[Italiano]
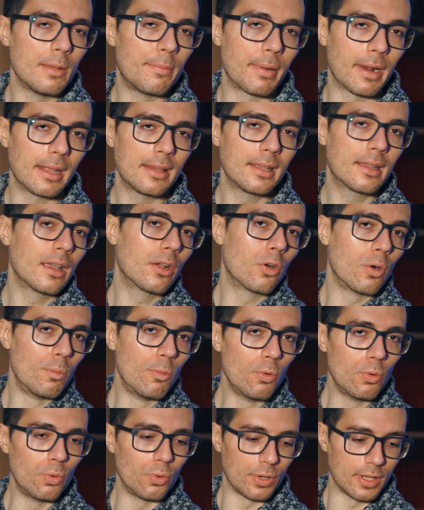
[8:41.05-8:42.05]
le pratiche
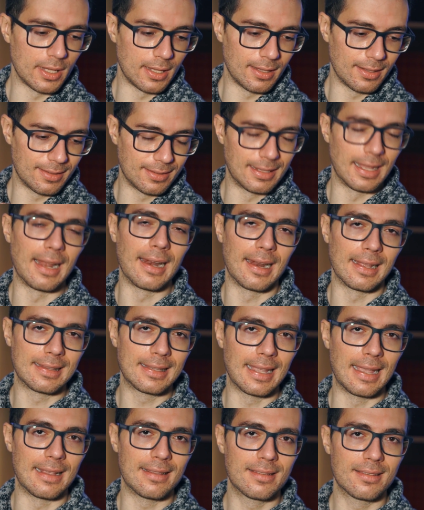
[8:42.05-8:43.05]
comuni, dalla
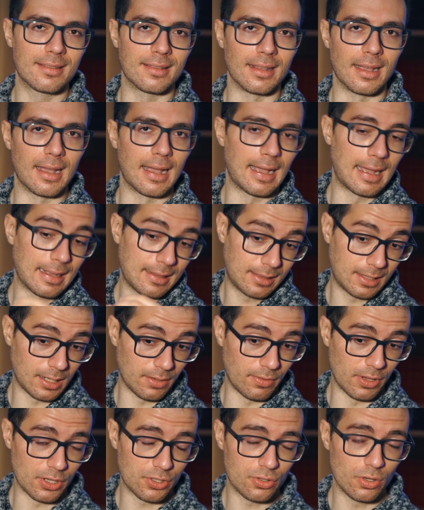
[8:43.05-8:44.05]
testa
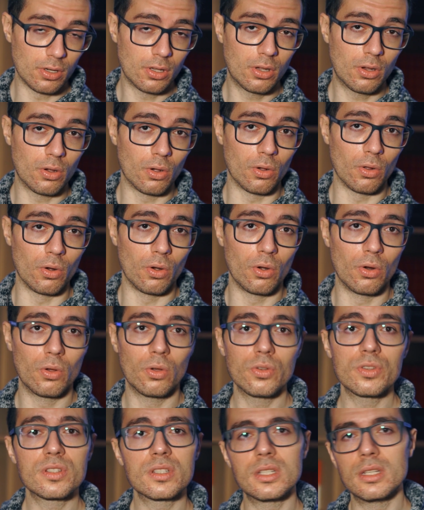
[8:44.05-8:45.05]
attraverso il
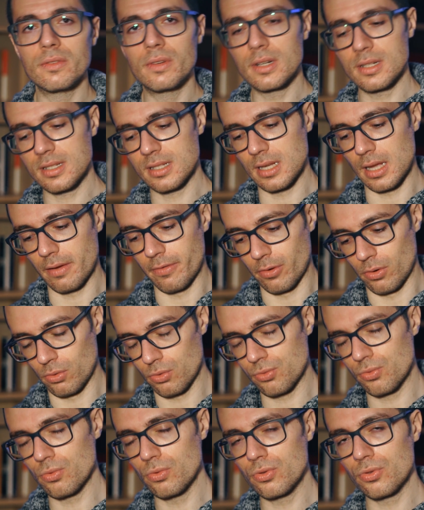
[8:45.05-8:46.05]
collo si versavano
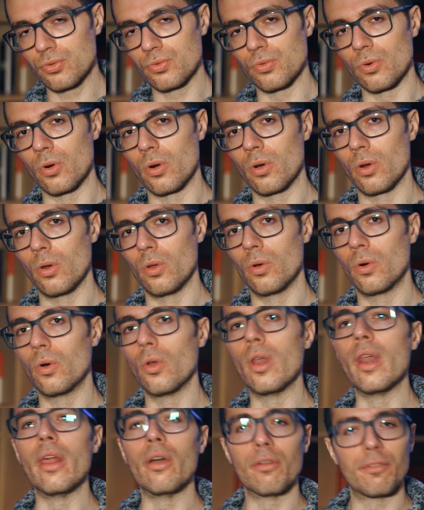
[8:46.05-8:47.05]
sul suolo
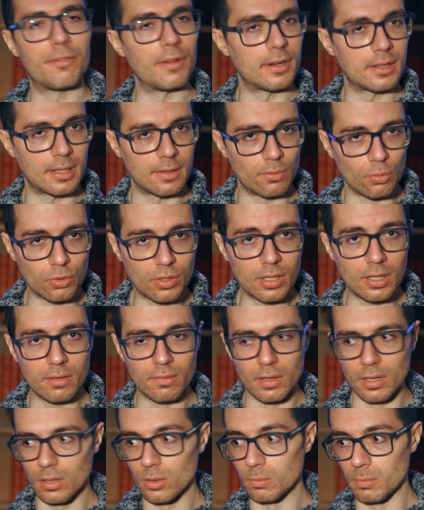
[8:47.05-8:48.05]
le offerte offerte
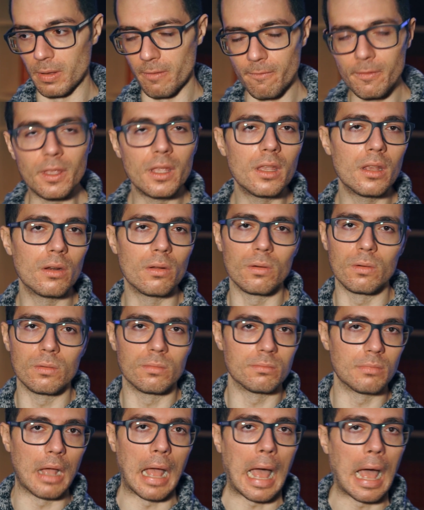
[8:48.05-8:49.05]
votive come
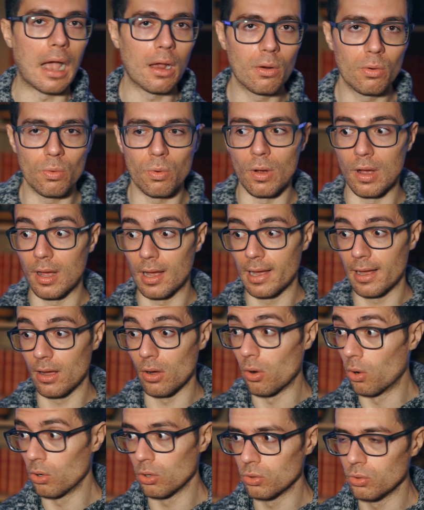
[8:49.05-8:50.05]
vino, acqua,
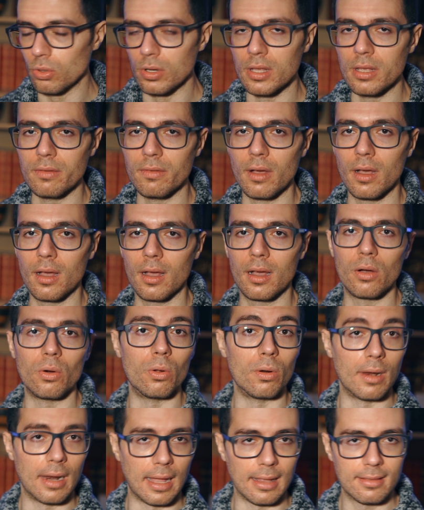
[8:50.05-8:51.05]
olio d'oliva
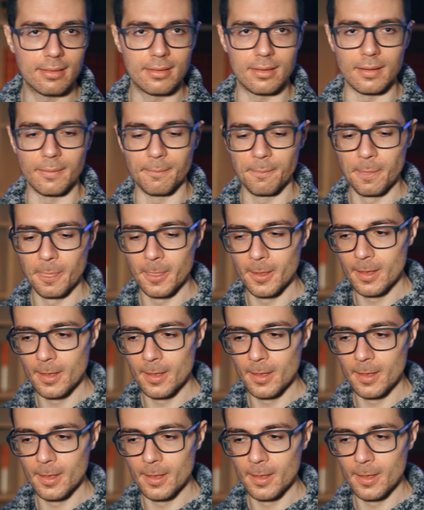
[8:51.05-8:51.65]
o latte.